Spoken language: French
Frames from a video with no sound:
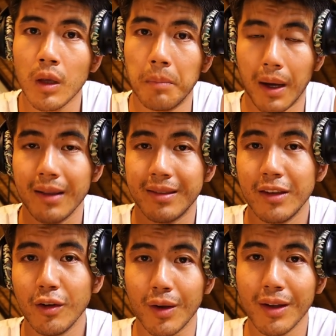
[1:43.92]
bah,
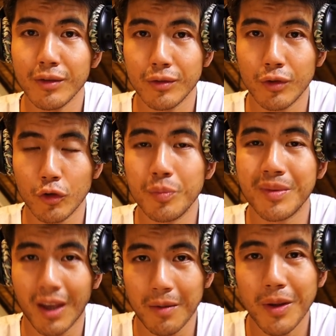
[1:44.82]
tes organes s'occupent
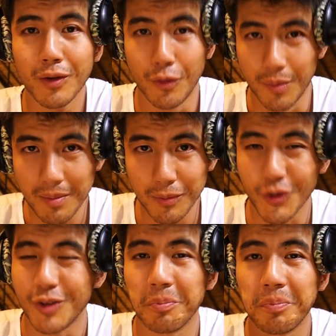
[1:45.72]
très bien d'eux-mêmes, donc
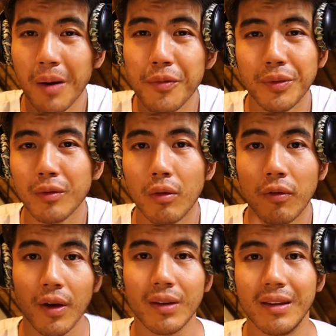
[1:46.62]
ils n'ont pas besoin de te
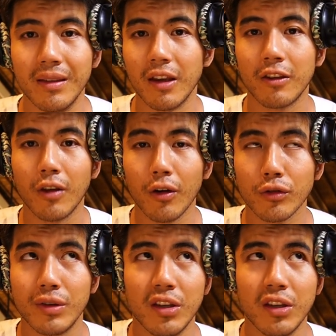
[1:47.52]
faire des detox,